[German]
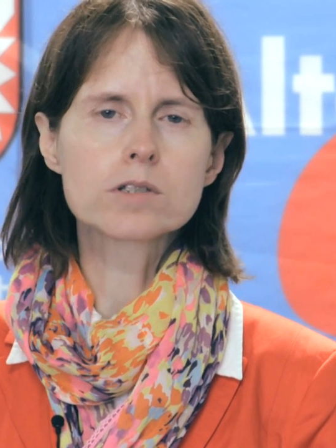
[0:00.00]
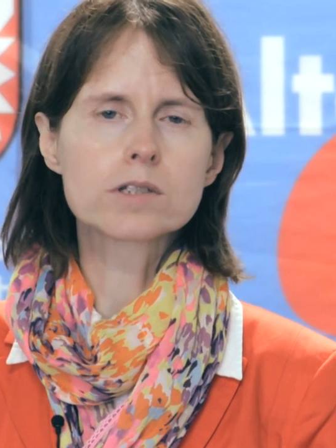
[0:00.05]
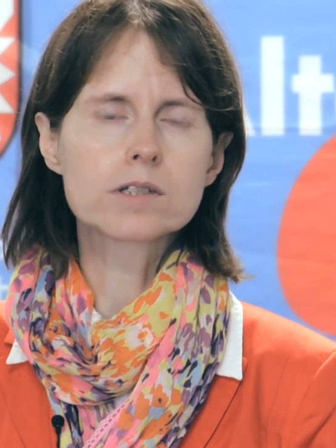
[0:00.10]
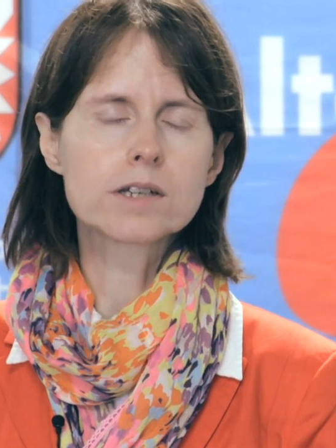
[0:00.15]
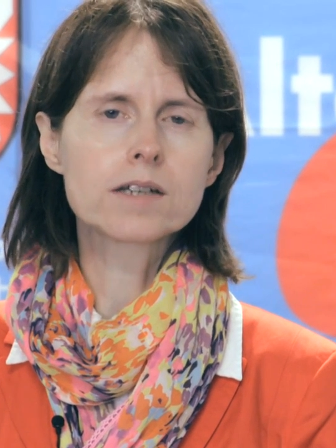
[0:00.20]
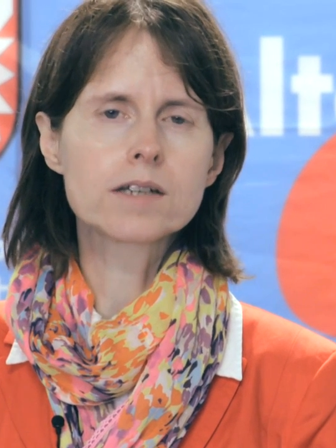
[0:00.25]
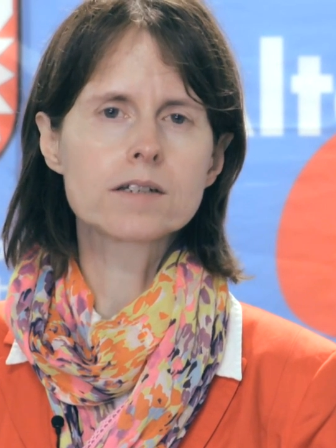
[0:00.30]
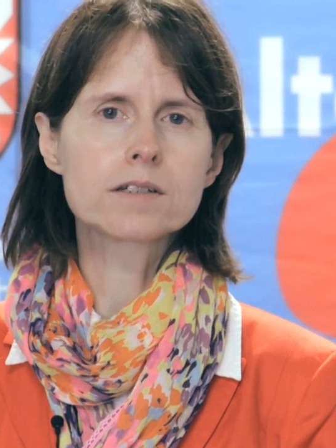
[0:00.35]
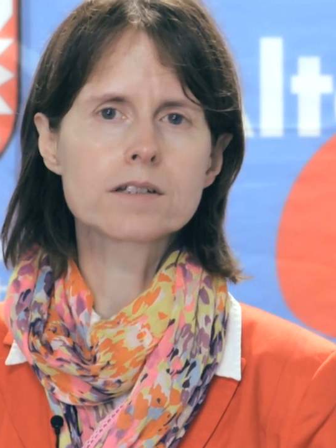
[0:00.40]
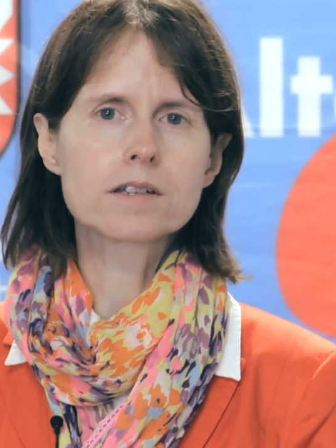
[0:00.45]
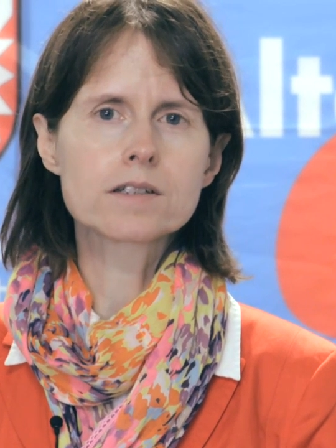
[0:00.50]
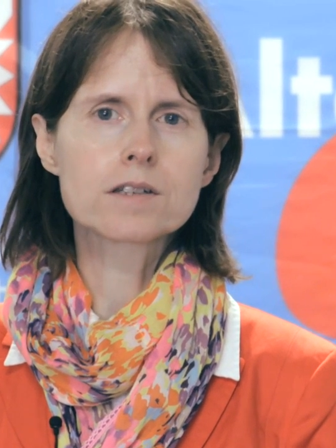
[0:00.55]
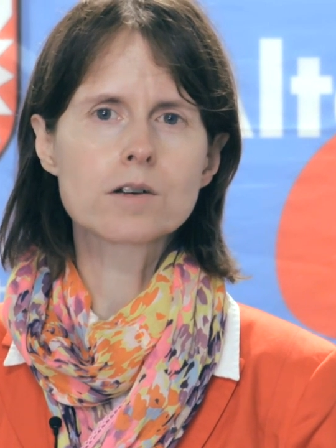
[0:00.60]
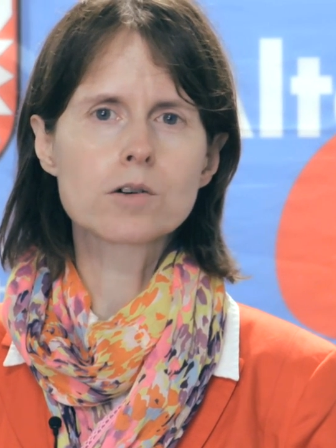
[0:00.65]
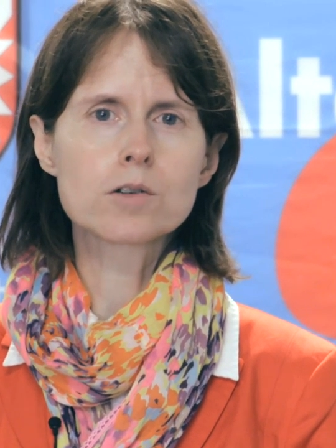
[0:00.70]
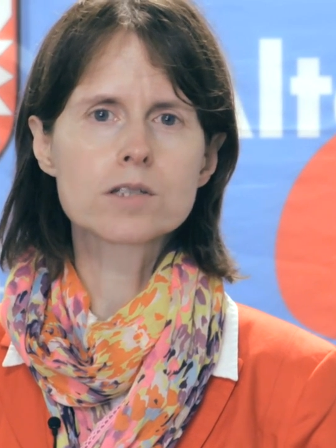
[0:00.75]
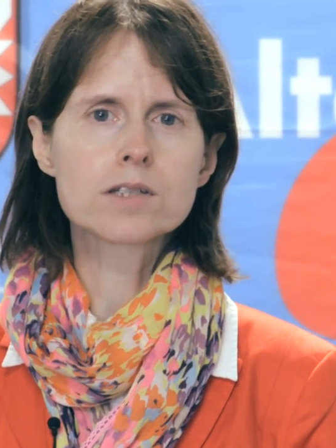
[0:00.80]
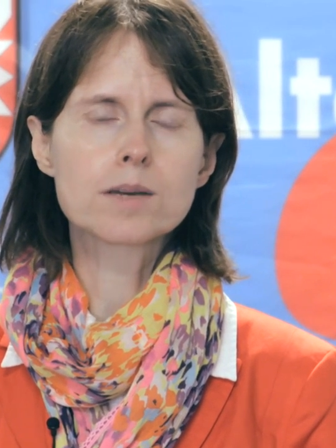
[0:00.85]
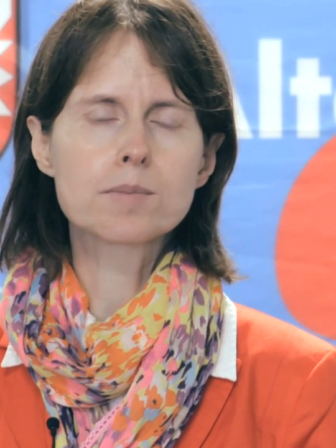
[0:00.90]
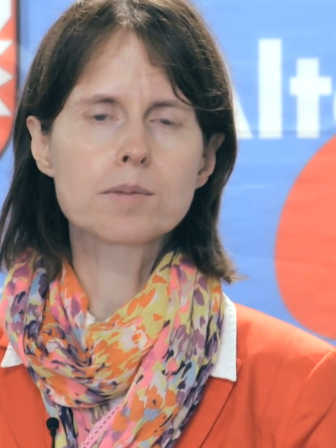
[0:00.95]
Ich kenne das
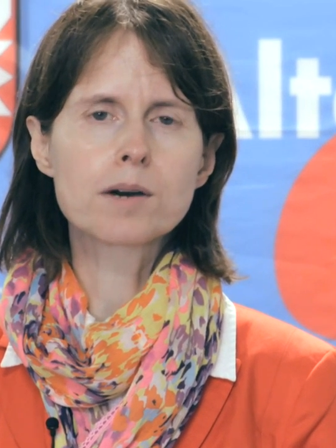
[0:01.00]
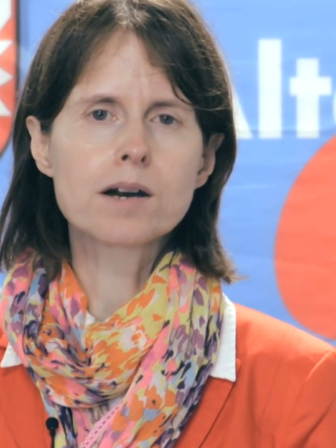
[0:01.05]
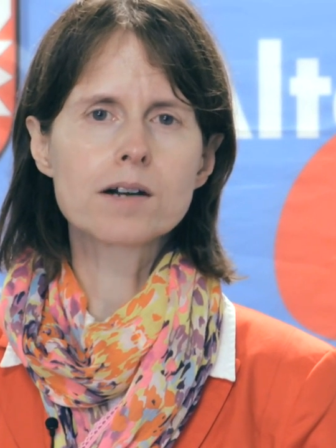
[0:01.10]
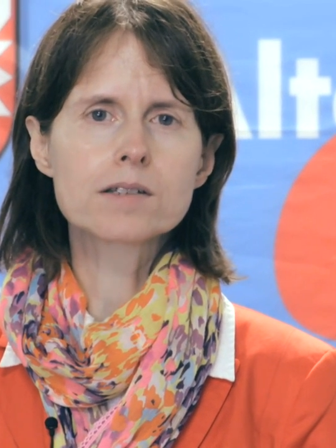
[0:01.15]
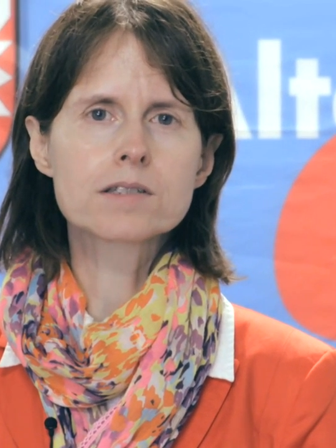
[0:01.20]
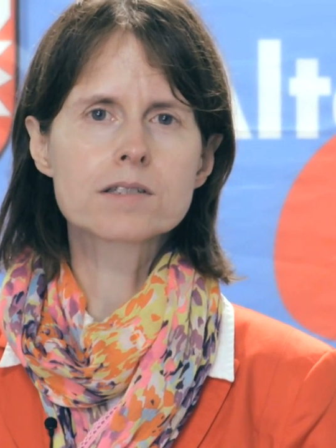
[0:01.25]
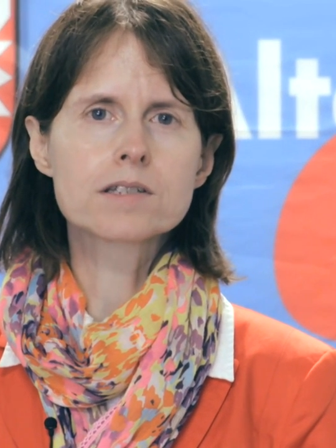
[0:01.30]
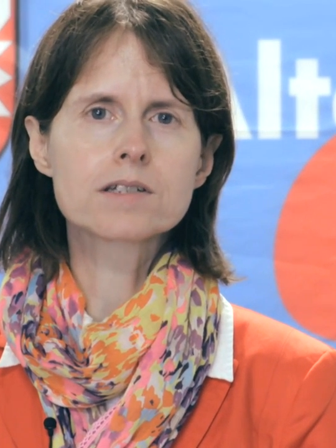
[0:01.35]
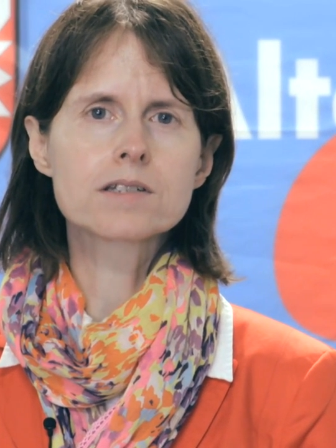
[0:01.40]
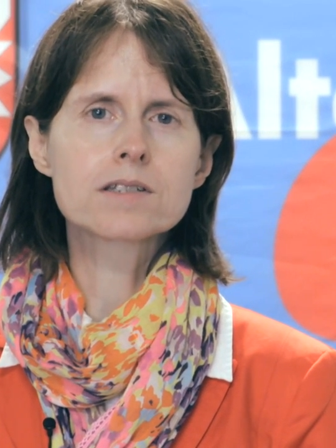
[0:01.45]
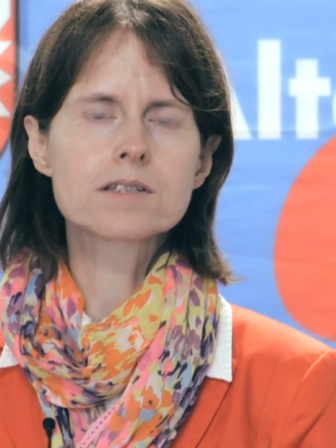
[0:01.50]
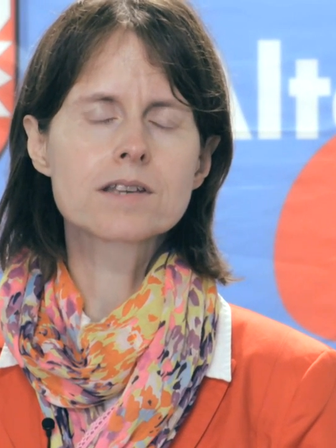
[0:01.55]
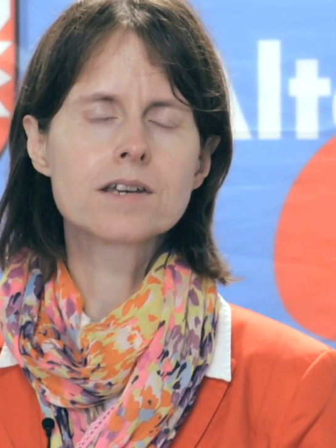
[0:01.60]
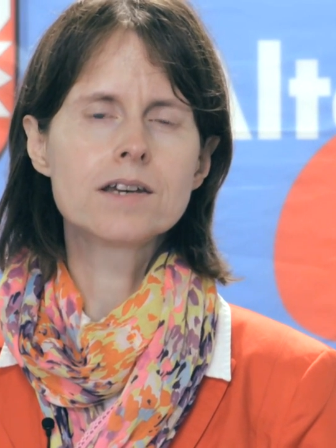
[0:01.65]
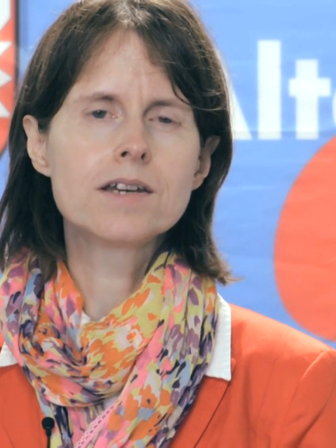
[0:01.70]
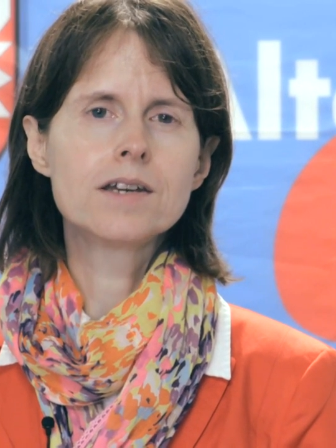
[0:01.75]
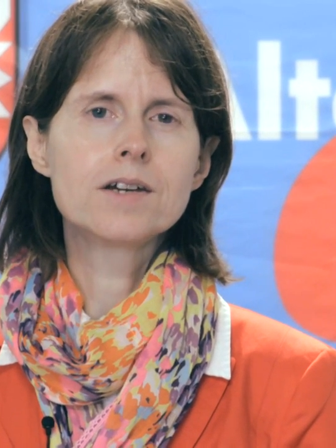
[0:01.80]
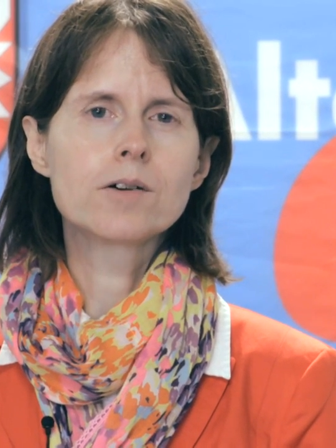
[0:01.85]
aus der Praxis